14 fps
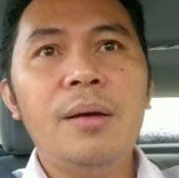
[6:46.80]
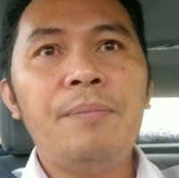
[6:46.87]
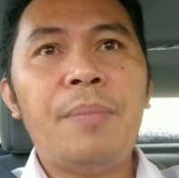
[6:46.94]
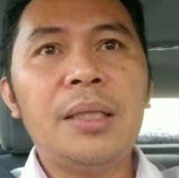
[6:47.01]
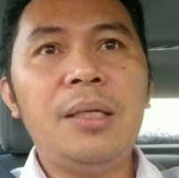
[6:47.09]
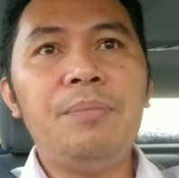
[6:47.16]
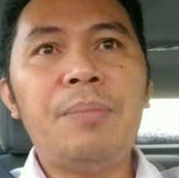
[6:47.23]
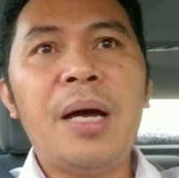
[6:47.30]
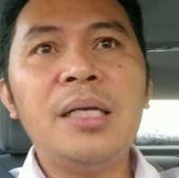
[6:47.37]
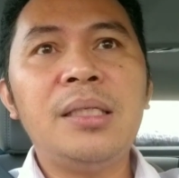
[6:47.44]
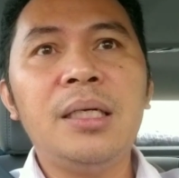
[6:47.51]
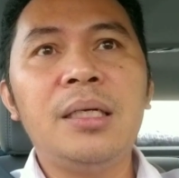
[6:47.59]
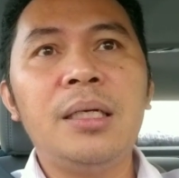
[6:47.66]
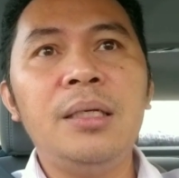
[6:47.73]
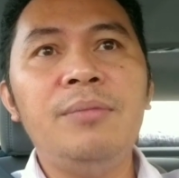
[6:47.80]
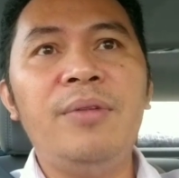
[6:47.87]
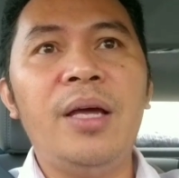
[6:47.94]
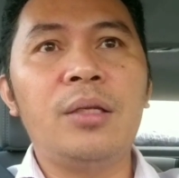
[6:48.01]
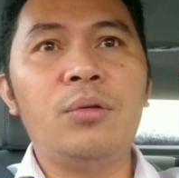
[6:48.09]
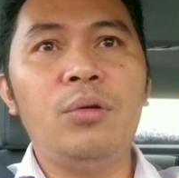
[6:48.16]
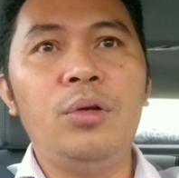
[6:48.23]
pati Pasig
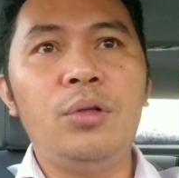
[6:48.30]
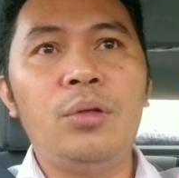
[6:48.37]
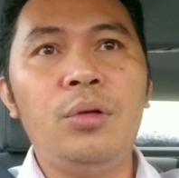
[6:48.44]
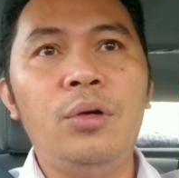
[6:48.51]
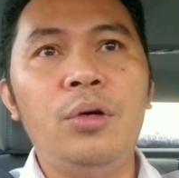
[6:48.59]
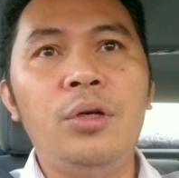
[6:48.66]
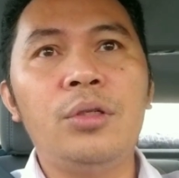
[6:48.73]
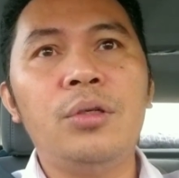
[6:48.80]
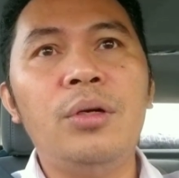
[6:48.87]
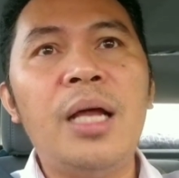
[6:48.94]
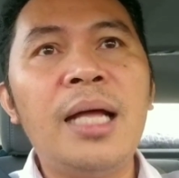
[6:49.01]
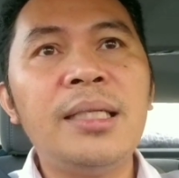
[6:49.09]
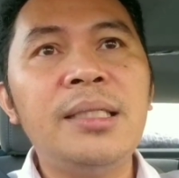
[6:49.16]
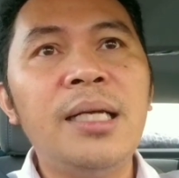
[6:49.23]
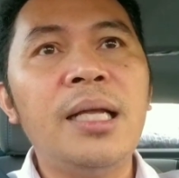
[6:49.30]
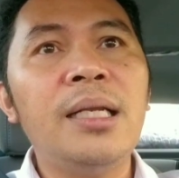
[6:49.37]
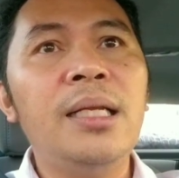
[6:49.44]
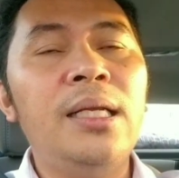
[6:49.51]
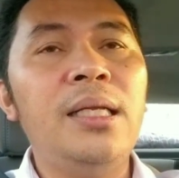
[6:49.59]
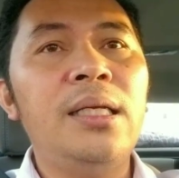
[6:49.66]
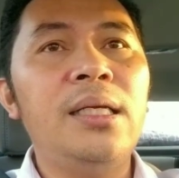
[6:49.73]
River tuloy-tuloy. So lahat 'yan
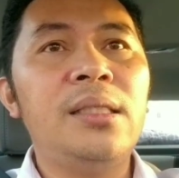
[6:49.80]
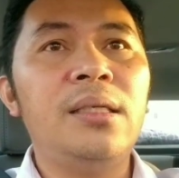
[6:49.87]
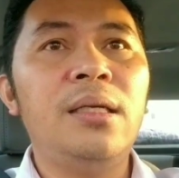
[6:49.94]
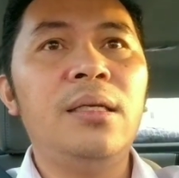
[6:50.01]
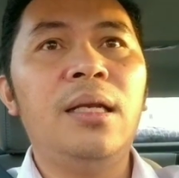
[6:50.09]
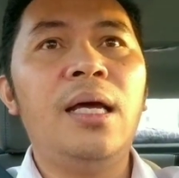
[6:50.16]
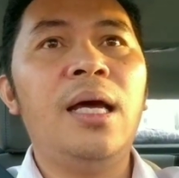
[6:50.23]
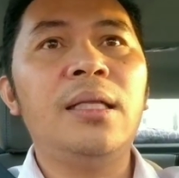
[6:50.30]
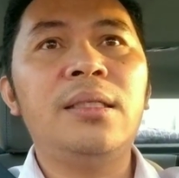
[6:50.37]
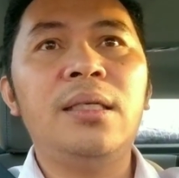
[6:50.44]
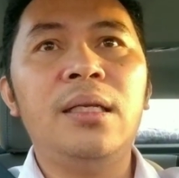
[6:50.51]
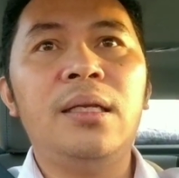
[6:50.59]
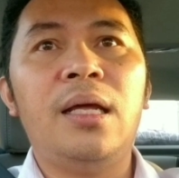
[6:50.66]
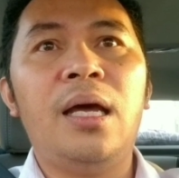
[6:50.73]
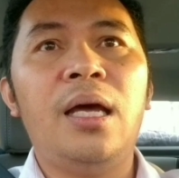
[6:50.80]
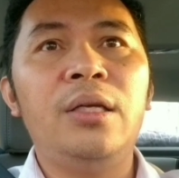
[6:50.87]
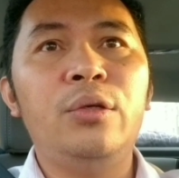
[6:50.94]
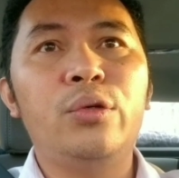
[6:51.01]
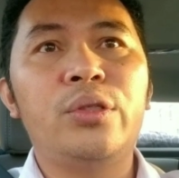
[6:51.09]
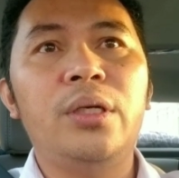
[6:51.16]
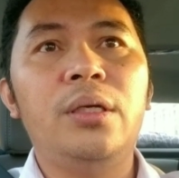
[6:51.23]
lilinisin, lahat 'yan
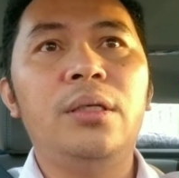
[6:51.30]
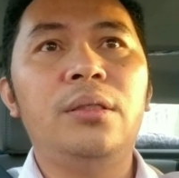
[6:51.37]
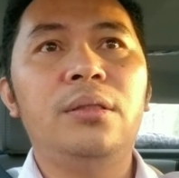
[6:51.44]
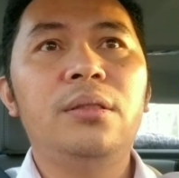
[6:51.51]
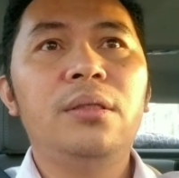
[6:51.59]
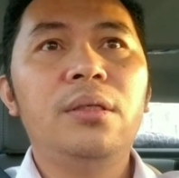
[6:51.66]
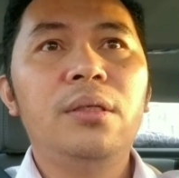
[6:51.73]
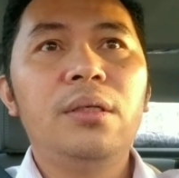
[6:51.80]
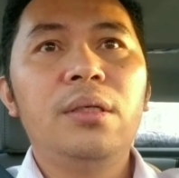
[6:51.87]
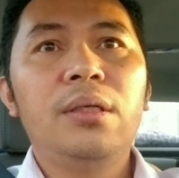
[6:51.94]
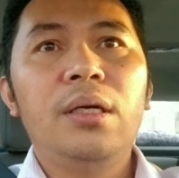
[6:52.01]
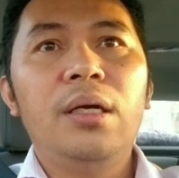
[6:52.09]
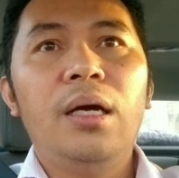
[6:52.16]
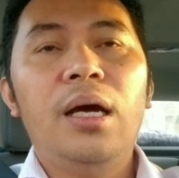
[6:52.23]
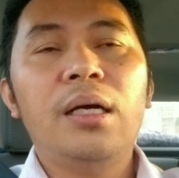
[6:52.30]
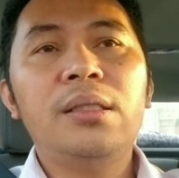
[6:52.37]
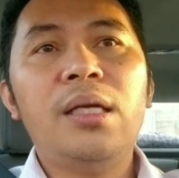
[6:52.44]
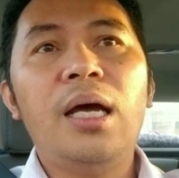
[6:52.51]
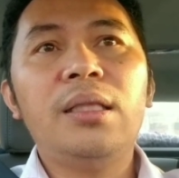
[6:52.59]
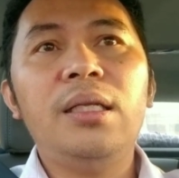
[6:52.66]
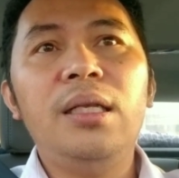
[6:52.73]
aayusin. Ang
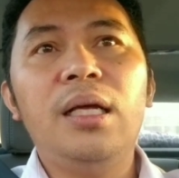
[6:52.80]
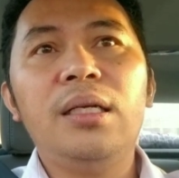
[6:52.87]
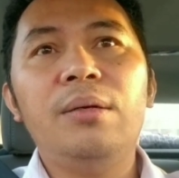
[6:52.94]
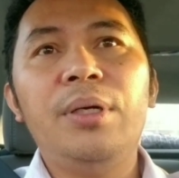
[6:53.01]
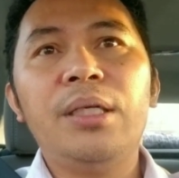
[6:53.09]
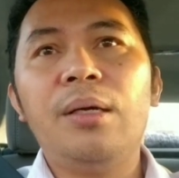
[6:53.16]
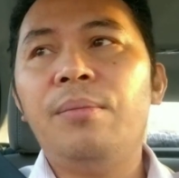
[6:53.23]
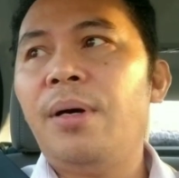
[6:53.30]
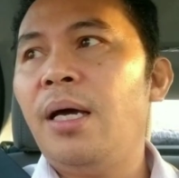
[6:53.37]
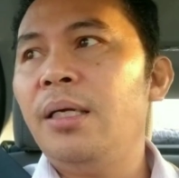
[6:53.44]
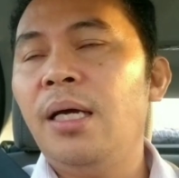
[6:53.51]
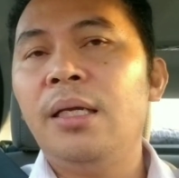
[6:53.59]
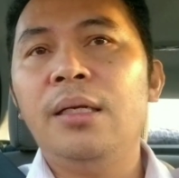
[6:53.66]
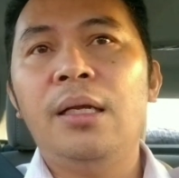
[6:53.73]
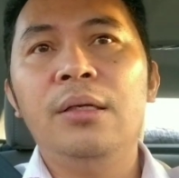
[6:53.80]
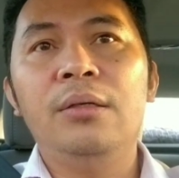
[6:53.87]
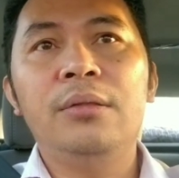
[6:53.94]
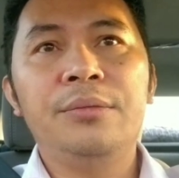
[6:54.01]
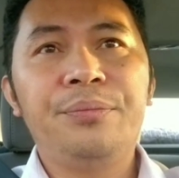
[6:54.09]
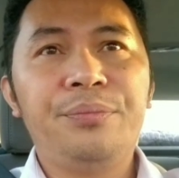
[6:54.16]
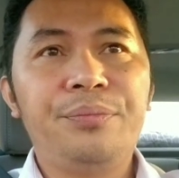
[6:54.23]
sa atin lang naman kabayan,
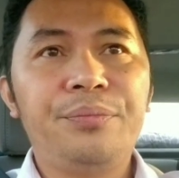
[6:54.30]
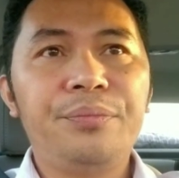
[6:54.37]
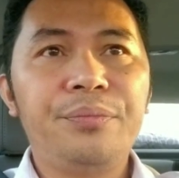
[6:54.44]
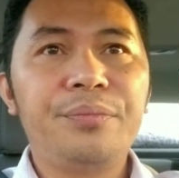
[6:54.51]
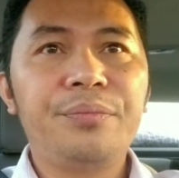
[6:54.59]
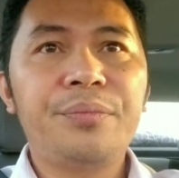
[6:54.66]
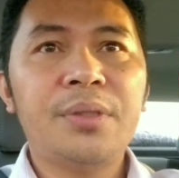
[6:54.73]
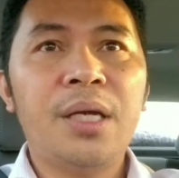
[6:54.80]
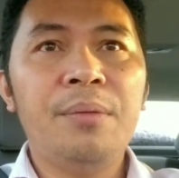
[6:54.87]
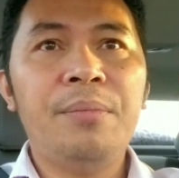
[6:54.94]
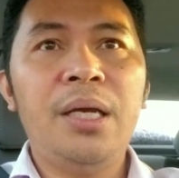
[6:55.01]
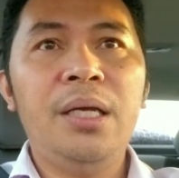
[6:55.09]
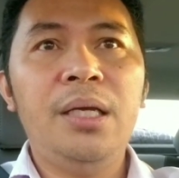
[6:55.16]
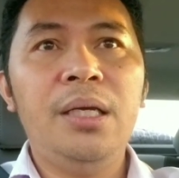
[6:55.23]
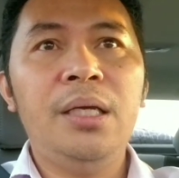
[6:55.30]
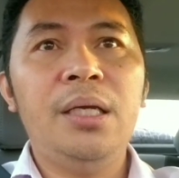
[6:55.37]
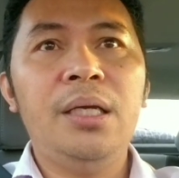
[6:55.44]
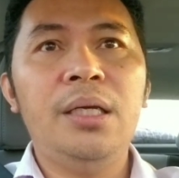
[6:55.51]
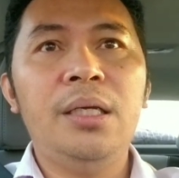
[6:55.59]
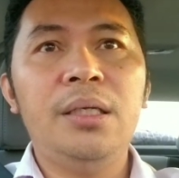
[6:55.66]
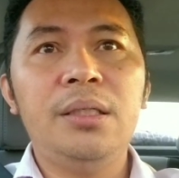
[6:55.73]
ano? Ang may
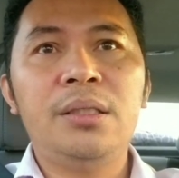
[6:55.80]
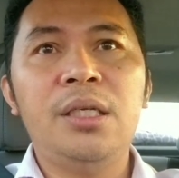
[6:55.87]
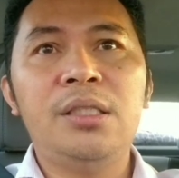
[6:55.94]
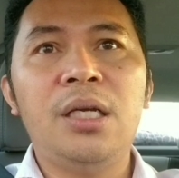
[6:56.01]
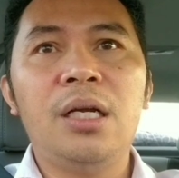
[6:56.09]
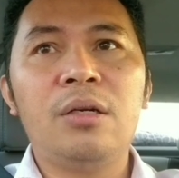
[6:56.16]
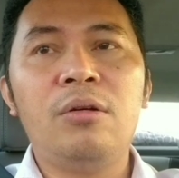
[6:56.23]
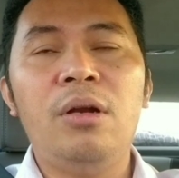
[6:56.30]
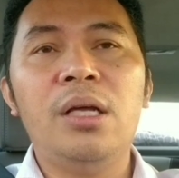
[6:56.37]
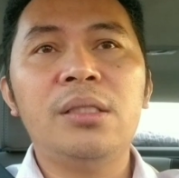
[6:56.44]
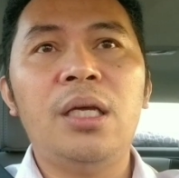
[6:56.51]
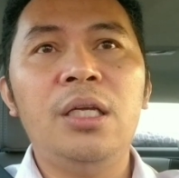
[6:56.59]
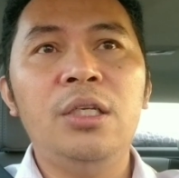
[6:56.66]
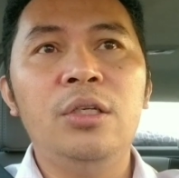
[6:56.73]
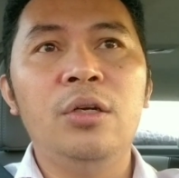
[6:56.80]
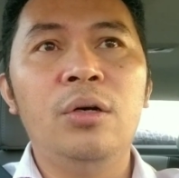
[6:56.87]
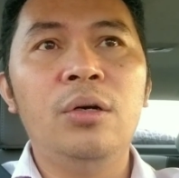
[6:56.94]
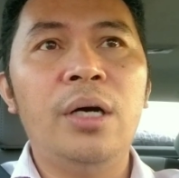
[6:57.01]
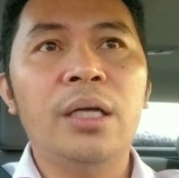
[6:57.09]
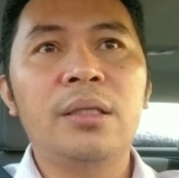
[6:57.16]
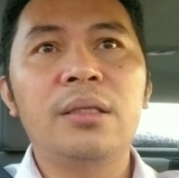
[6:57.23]
si-share ko lang sa inyo
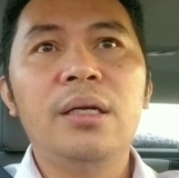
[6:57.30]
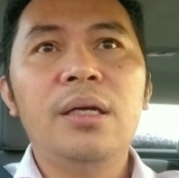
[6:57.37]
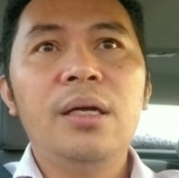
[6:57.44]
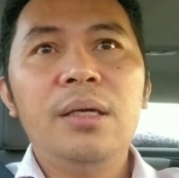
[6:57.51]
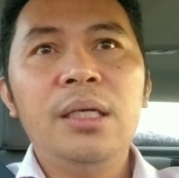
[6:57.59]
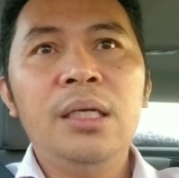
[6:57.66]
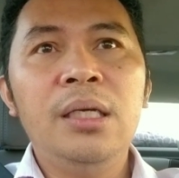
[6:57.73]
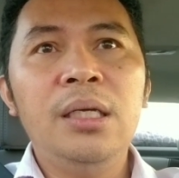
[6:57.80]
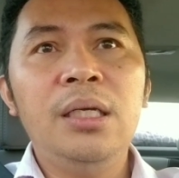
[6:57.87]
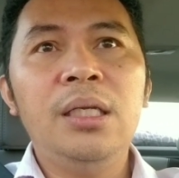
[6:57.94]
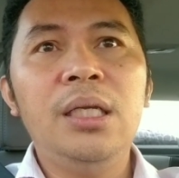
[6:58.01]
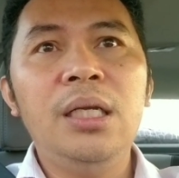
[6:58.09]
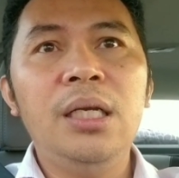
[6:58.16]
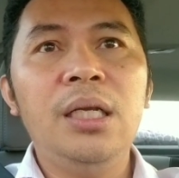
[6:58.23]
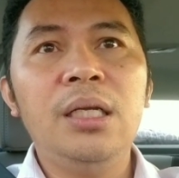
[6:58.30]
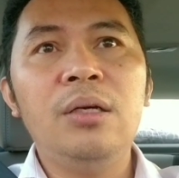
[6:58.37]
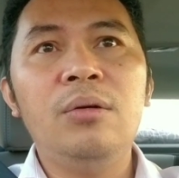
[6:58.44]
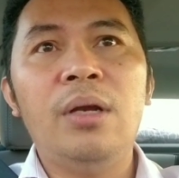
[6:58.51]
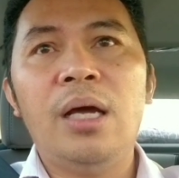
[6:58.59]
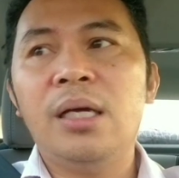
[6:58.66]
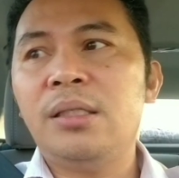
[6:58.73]
at inihiling ko
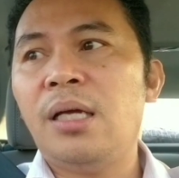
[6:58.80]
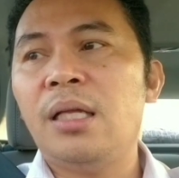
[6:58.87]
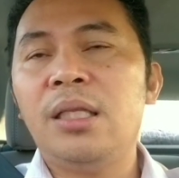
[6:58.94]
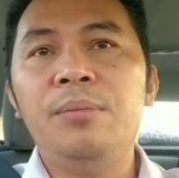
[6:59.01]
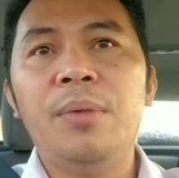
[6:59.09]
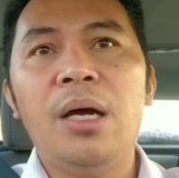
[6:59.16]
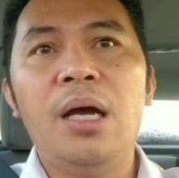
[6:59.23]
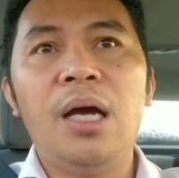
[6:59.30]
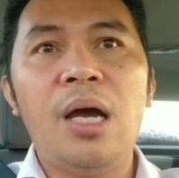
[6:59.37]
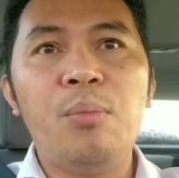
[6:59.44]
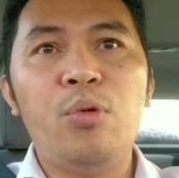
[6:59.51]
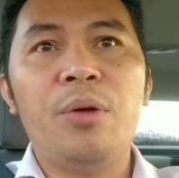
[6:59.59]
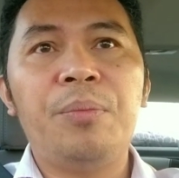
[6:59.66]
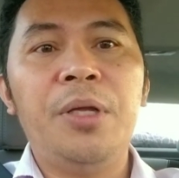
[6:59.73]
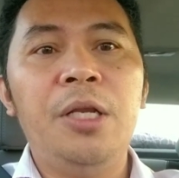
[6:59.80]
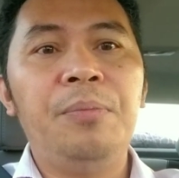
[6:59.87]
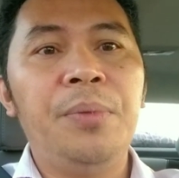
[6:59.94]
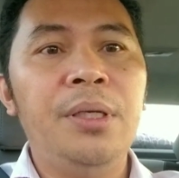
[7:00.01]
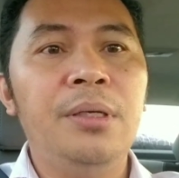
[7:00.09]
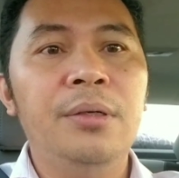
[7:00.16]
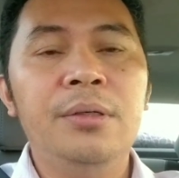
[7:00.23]
lang sa ating mga kapwa
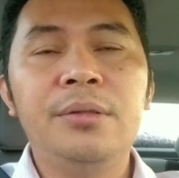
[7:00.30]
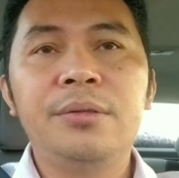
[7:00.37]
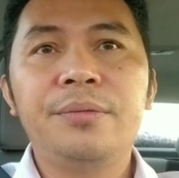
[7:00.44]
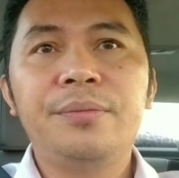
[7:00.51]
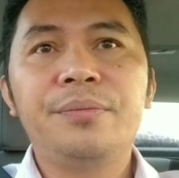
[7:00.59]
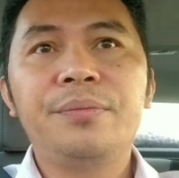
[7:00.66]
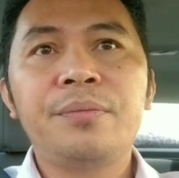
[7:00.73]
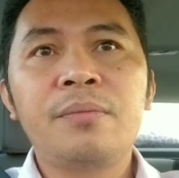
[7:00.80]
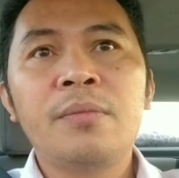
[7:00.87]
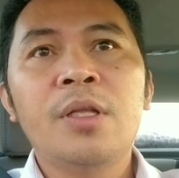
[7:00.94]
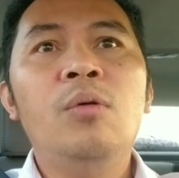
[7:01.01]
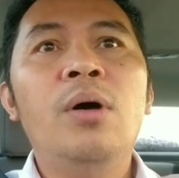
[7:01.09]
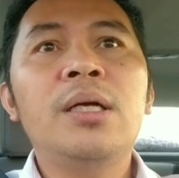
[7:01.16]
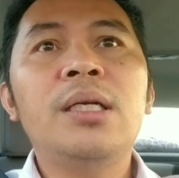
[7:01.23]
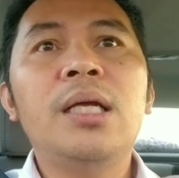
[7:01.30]
Pilipino, huwag